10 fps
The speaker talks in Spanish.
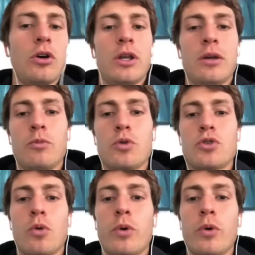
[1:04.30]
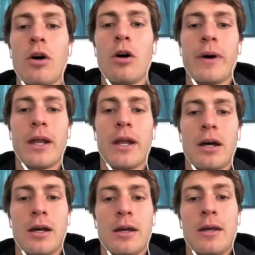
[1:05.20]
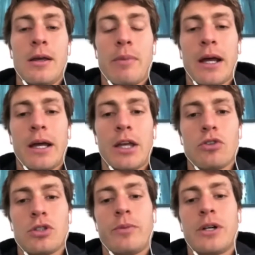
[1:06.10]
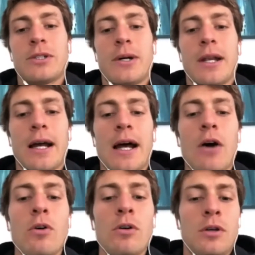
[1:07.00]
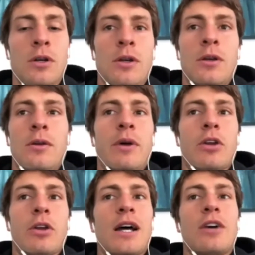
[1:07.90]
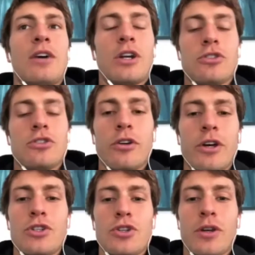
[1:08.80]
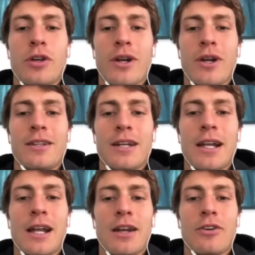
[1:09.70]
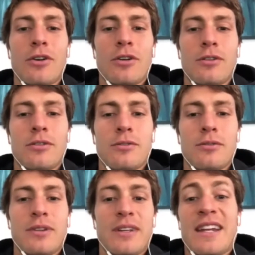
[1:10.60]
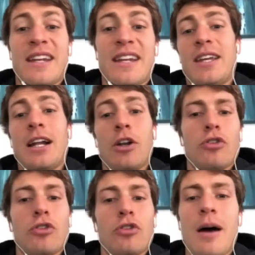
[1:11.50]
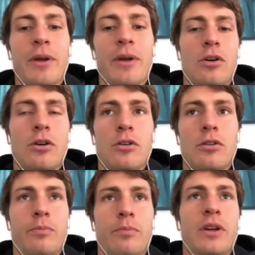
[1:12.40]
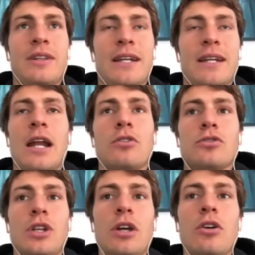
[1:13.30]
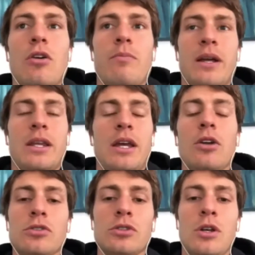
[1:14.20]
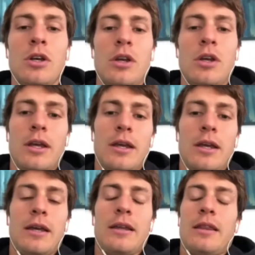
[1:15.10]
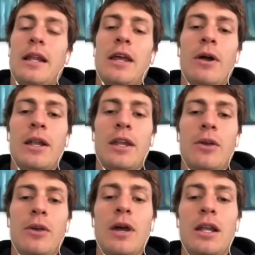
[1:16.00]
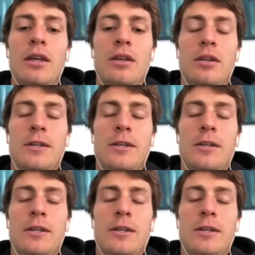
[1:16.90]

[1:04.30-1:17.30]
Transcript: y muchos cuidados para, para que esto se pueda llevar a cabo, pero ya con el solo hecho de poder entrenar con, que ni siquiera los tocas, pero, pero entrenar con cinco compañeros eh, te eleva el nivel y,